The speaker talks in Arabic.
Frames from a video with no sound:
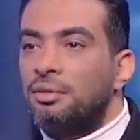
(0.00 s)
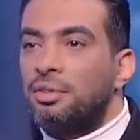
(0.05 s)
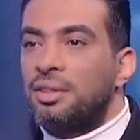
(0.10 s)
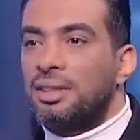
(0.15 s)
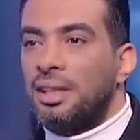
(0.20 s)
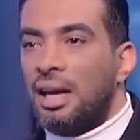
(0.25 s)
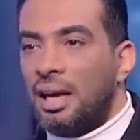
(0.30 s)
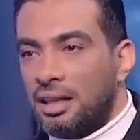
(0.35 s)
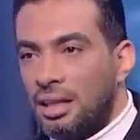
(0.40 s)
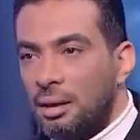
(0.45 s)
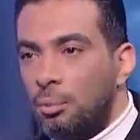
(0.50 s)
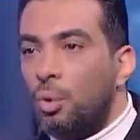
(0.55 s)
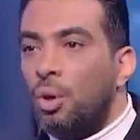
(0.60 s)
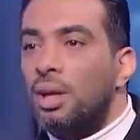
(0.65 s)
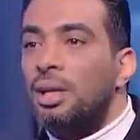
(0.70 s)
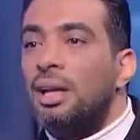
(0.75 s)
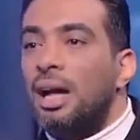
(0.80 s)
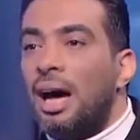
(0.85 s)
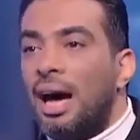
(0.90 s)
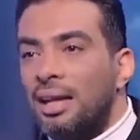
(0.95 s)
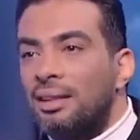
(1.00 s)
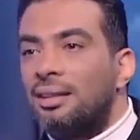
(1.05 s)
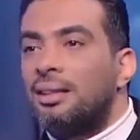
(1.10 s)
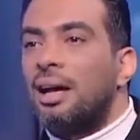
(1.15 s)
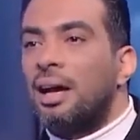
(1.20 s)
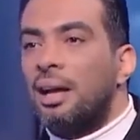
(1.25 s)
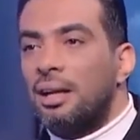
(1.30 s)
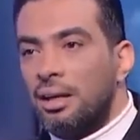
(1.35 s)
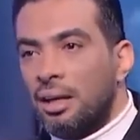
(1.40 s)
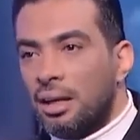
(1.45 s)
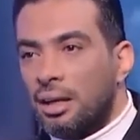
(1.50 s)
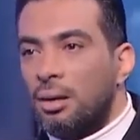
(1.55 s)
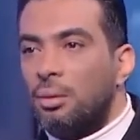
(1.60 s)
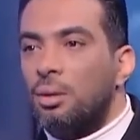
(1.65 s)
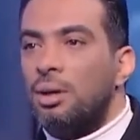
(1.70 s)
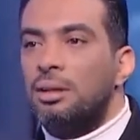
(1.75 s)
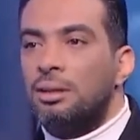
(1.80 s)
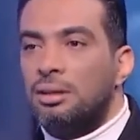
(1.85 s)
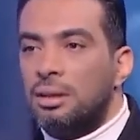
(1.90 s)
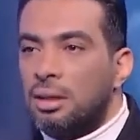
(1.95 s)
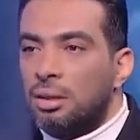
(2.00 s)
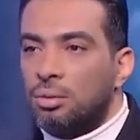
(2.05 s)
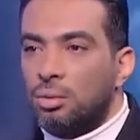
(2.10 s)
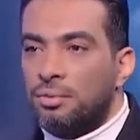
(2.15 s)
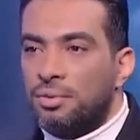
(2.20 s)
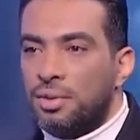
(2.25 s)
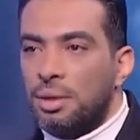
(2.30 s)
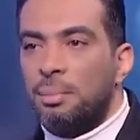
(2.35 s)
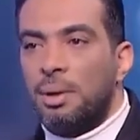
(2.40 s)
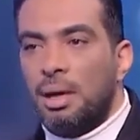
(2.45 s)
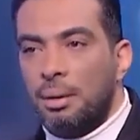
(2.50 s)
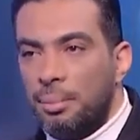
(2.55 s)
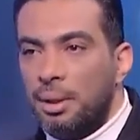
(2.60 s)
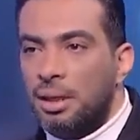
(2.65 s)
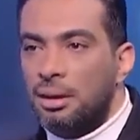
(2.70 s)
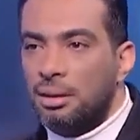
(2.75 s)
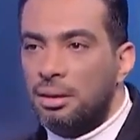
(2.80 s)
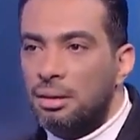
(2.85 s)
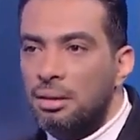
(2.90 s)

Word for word: في التحكيم مش ولا حد قال لك يا وائل دي كانت اوفسايد بامان